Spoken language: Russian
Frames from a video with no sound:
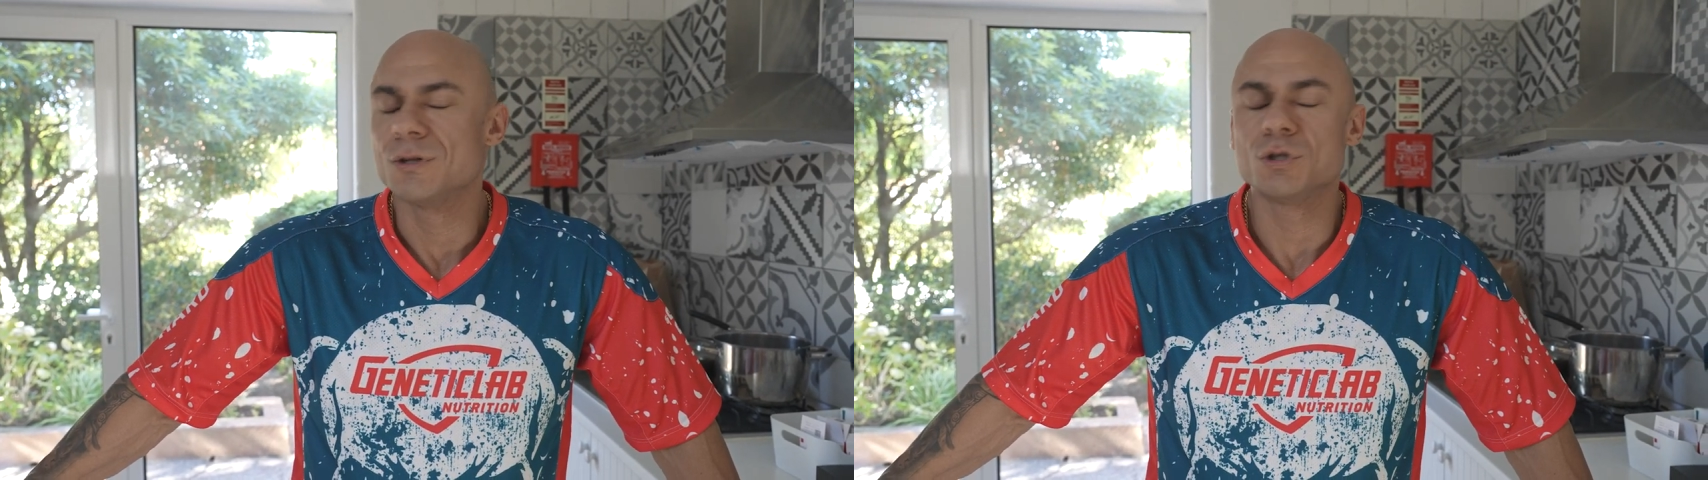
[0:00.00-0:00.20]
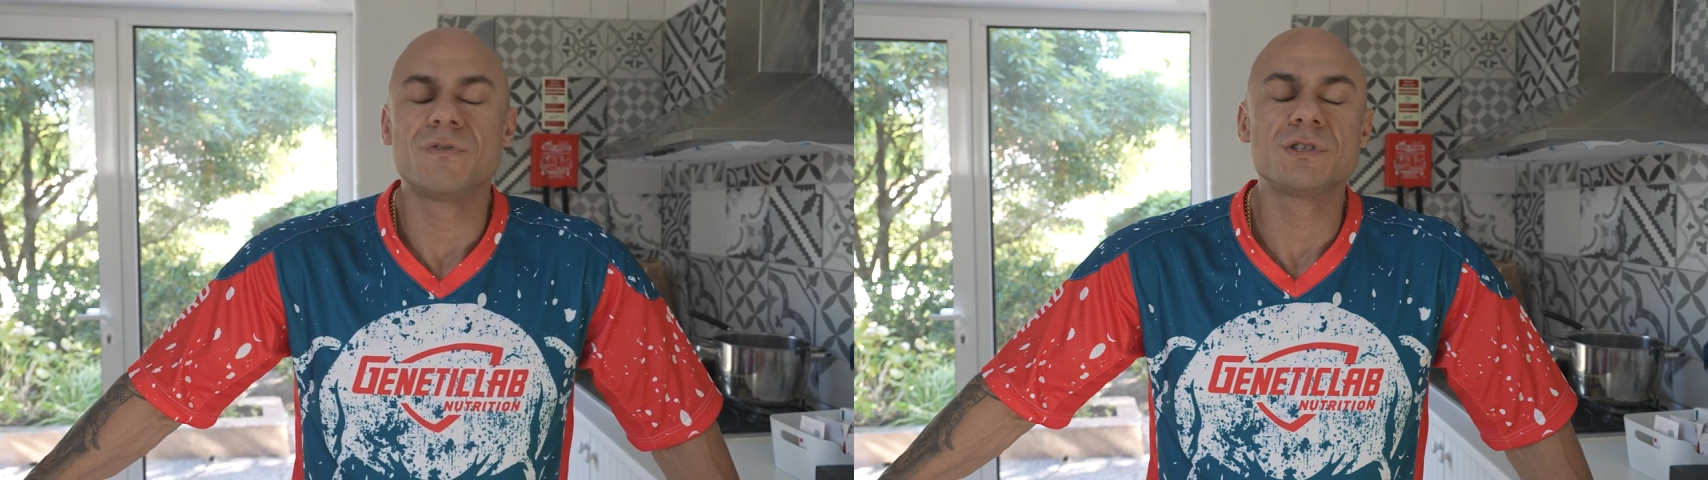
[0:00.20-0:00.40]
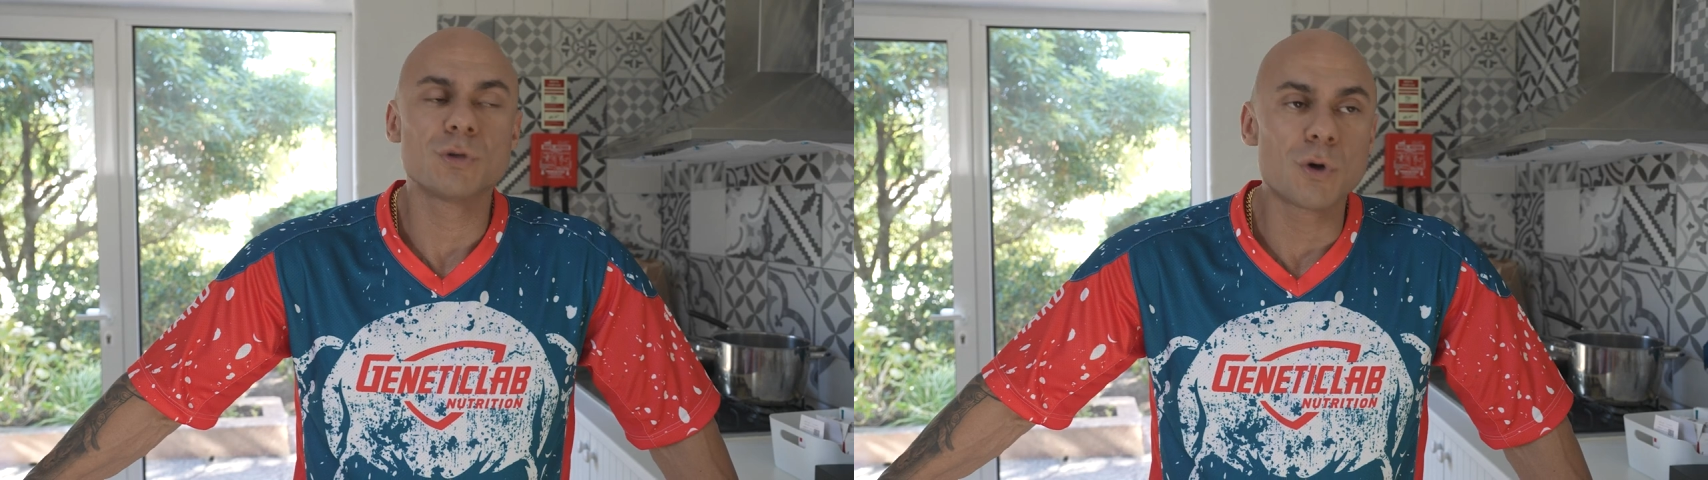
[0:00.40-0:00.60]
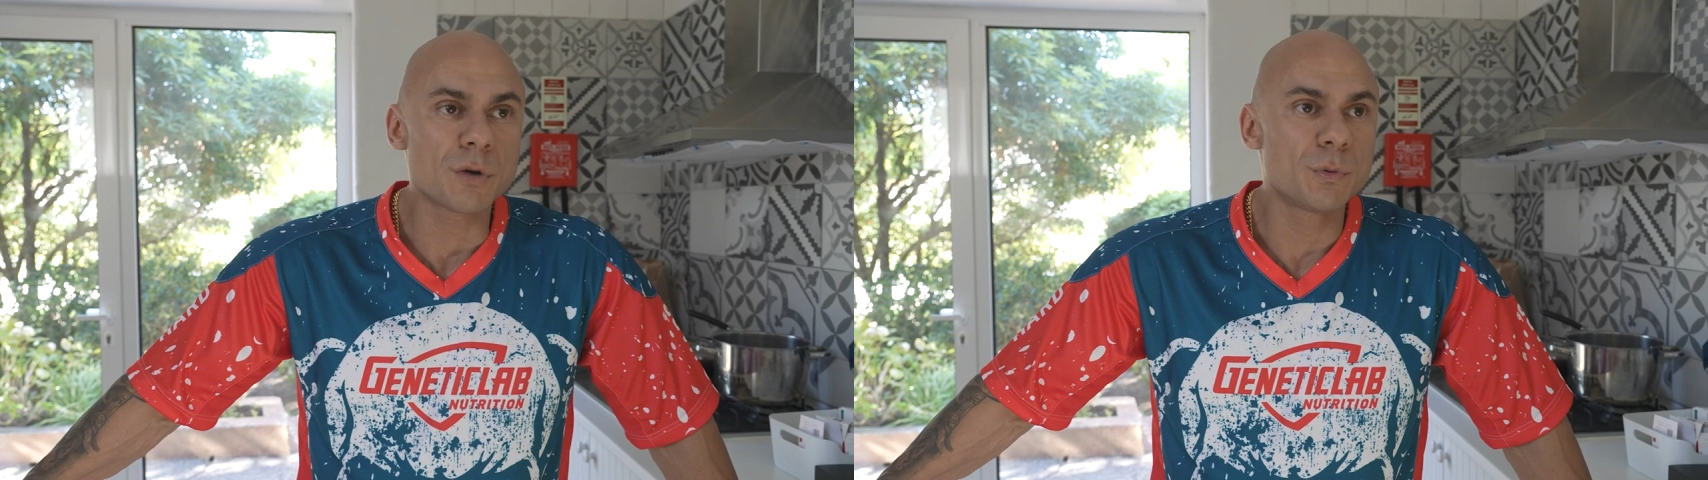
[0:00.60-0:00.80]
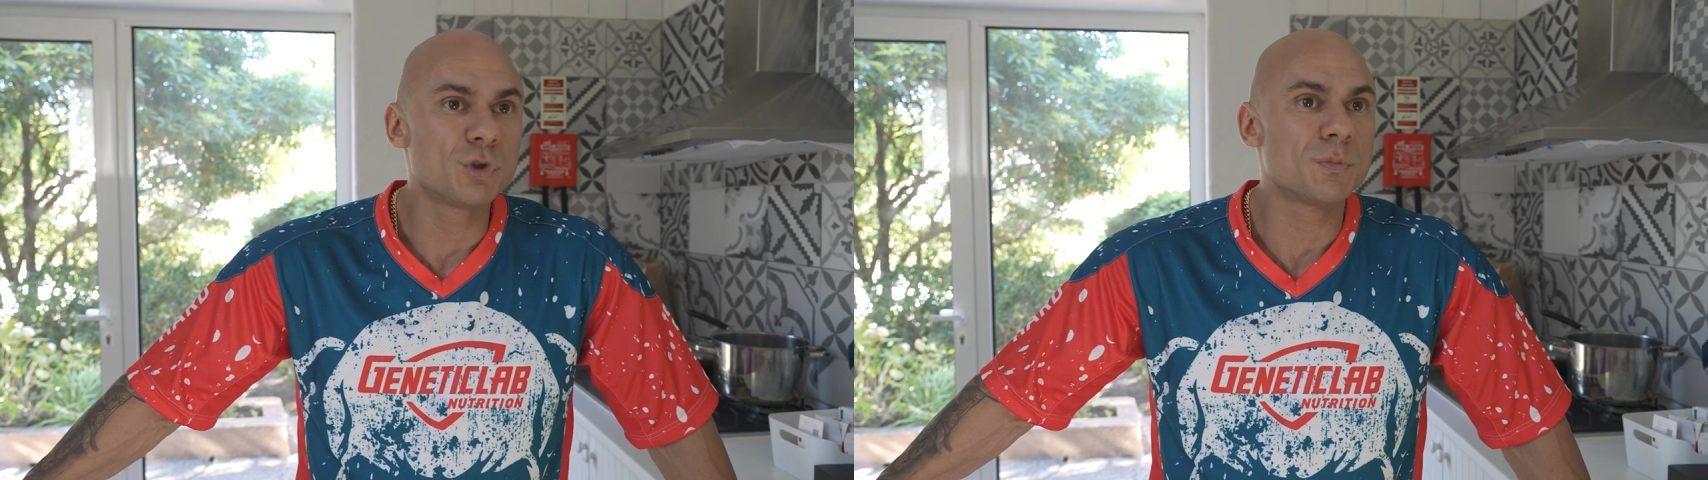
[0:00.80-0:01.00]
То есть вы
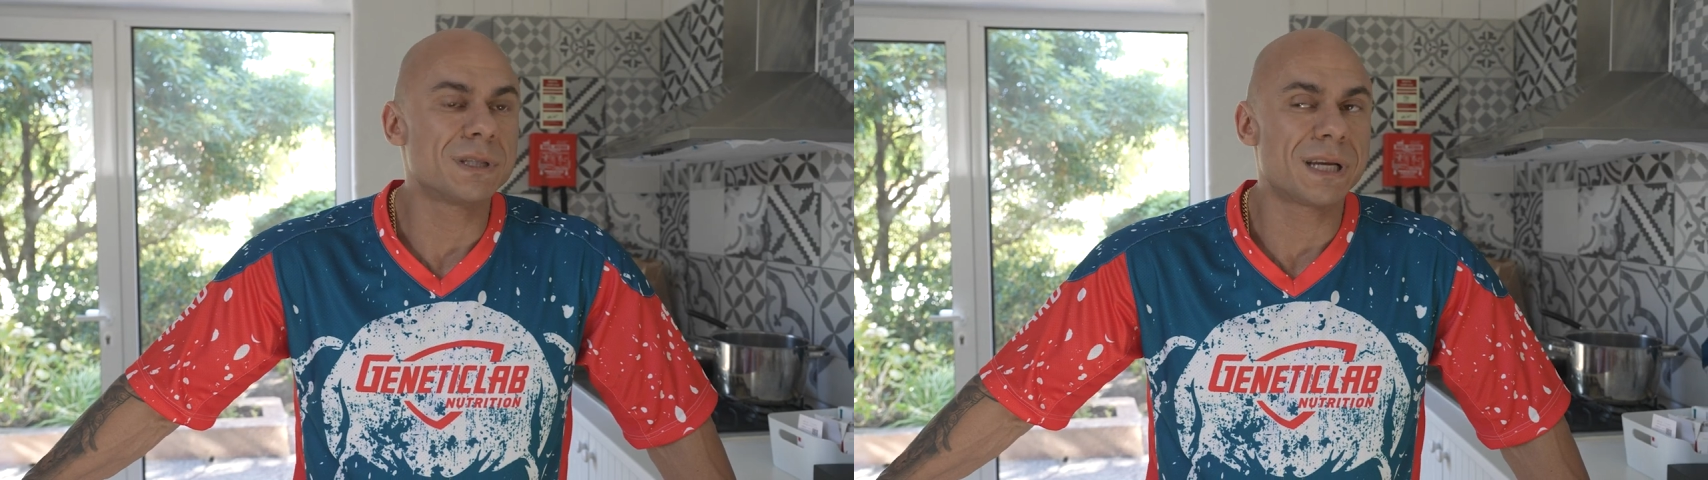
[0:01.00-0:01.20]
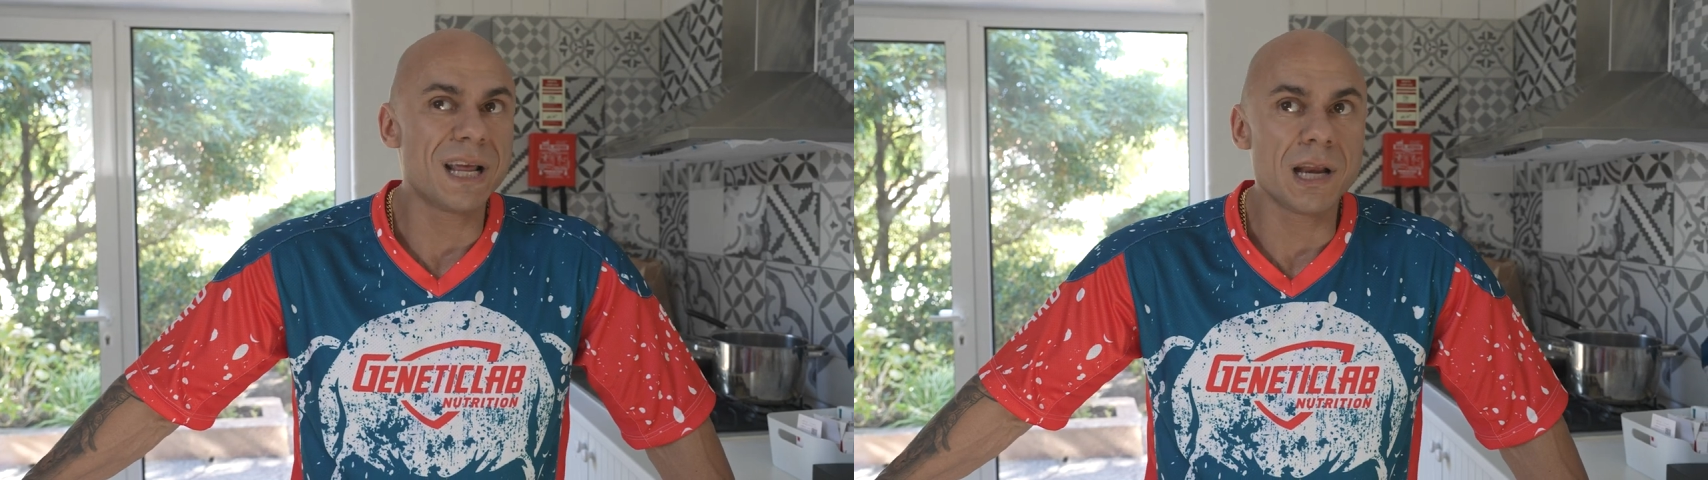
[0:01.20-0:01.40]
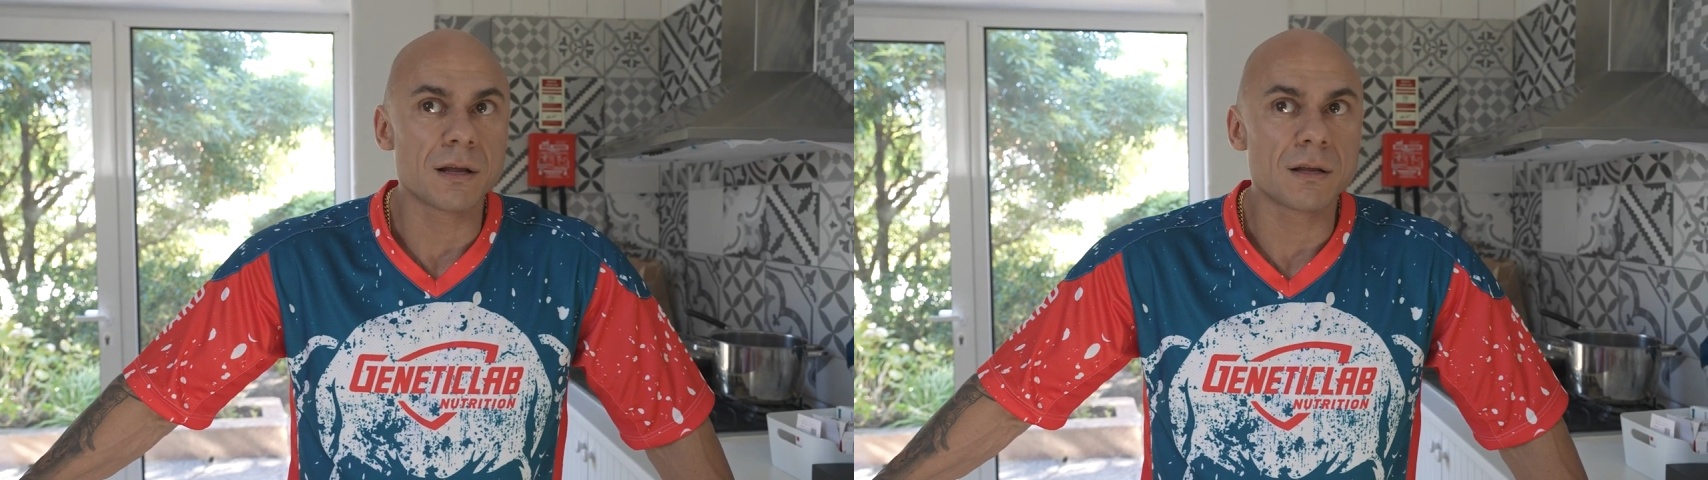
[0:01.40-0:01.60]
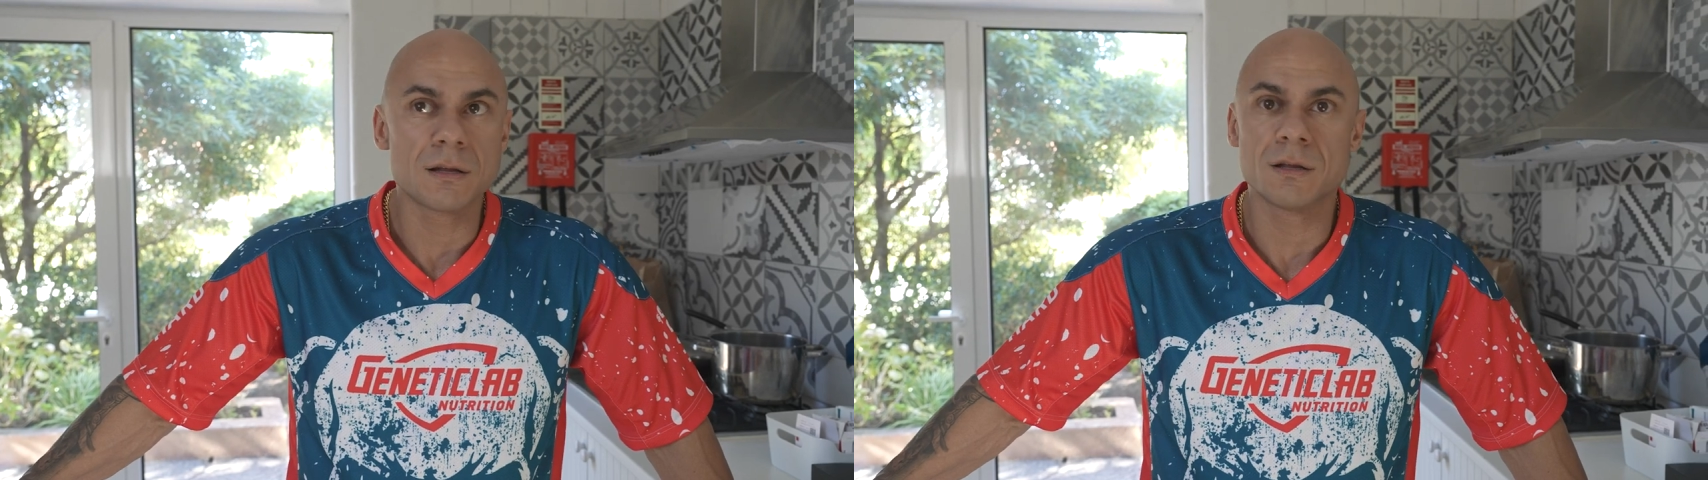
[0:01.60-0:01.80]
40 минут смотрели,